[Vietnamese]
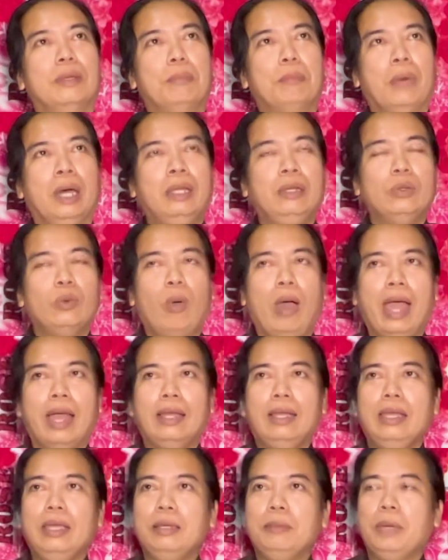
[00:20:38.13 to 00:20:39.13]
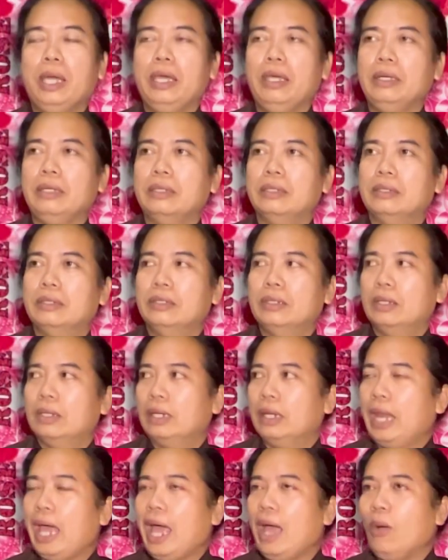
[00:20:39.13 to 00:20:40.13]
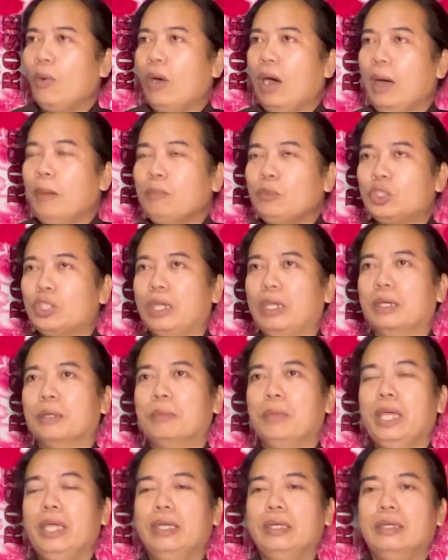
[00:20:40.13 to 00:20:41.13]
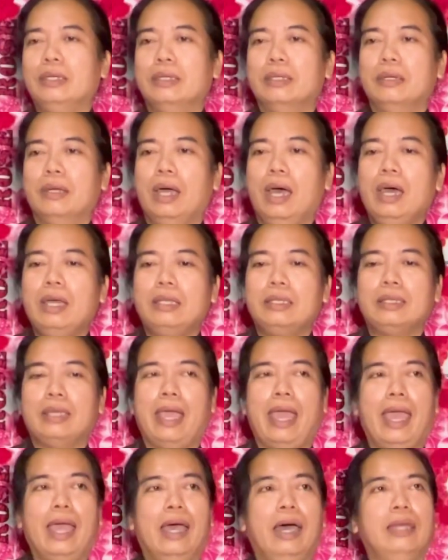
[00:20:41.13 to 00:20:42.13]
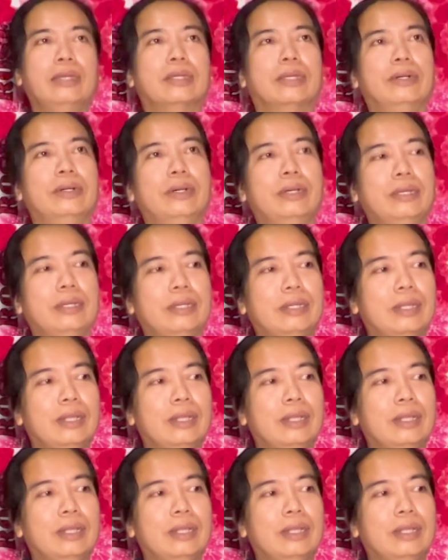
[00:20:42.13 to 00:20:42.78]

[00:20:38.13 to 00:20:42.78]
bệnh hoạn liên miên đau ốm truyền miên hết nhà hết cửa